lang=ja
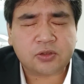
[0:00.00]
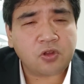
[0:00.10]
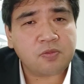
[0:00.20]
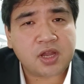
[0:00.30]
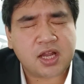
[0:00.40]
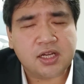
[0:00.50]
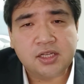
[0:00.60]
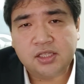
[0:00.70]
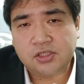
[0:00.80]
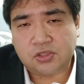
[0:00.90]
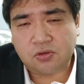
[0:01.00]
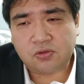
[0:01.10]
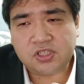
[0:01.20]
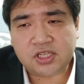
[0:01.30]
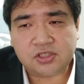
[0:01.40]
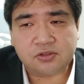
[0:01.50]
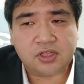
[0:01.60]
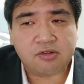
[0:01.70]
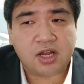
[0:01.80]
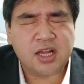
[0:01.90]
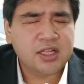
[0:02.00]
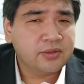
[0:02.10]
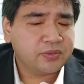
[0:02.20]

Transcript: 例えば、ジョージア州では